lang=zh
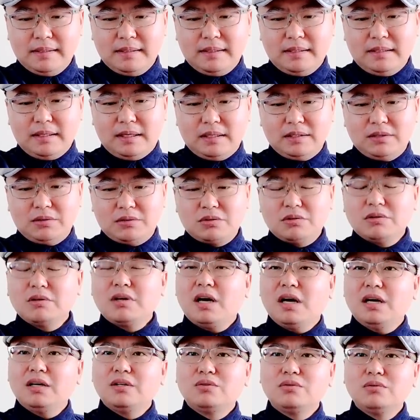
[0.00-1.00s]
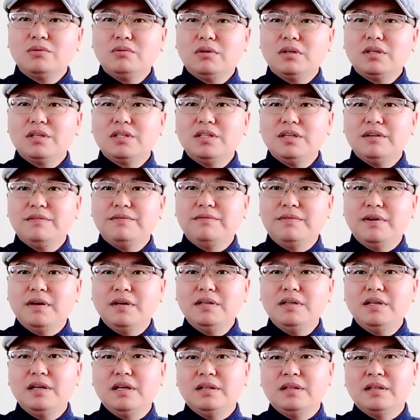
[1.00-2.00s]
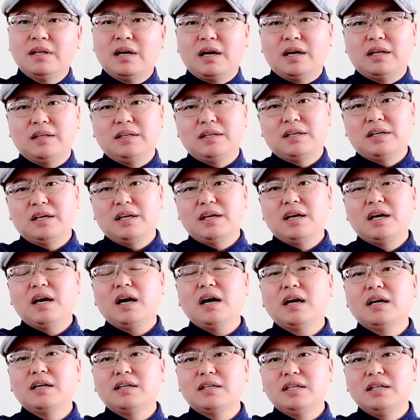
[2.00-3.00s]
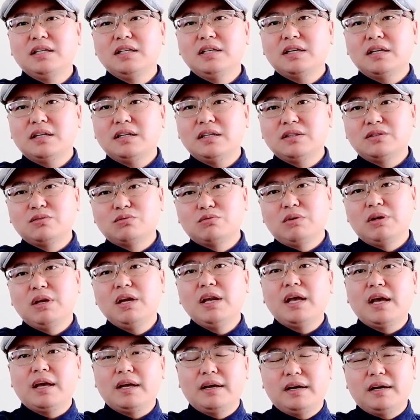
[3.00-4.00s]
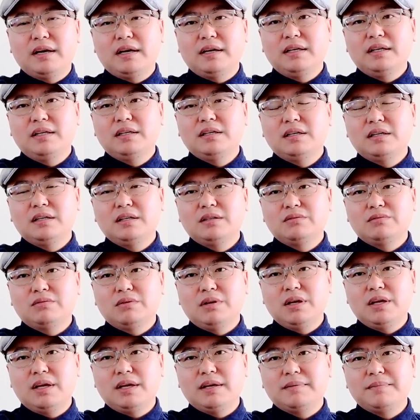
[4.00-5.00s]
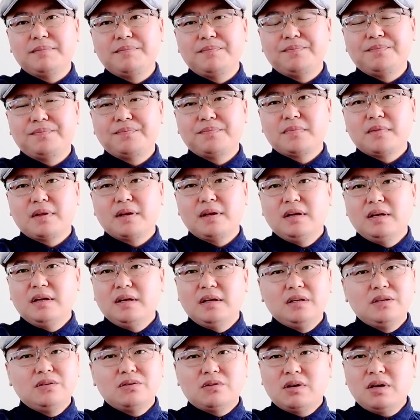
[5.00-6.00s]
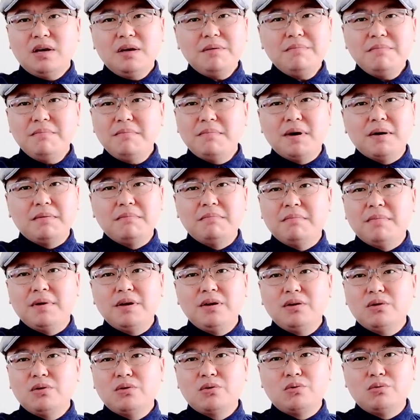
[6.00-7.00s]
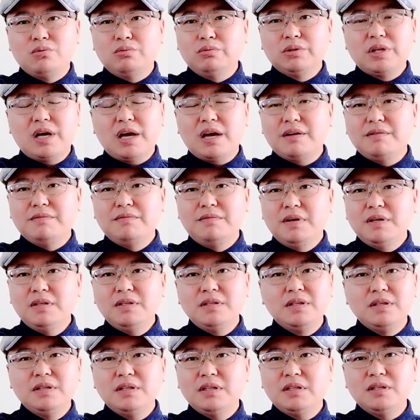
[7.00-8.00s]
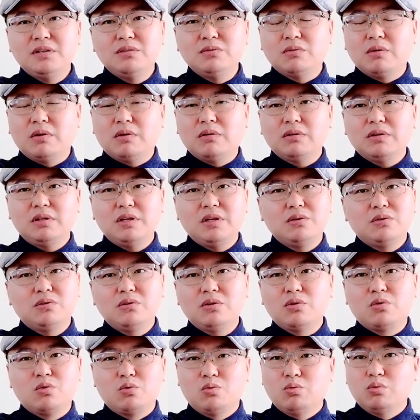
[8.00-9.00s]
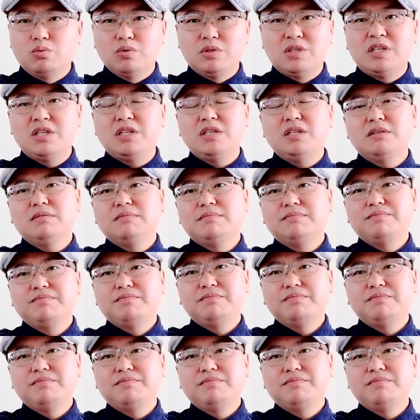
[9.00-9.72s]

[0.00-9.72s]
哎呀，有时候看中国这些文人呐，你可以看看这一个个嘴脸啊，一个个嘴脸，就根本没有古代文人的那种那个骨气。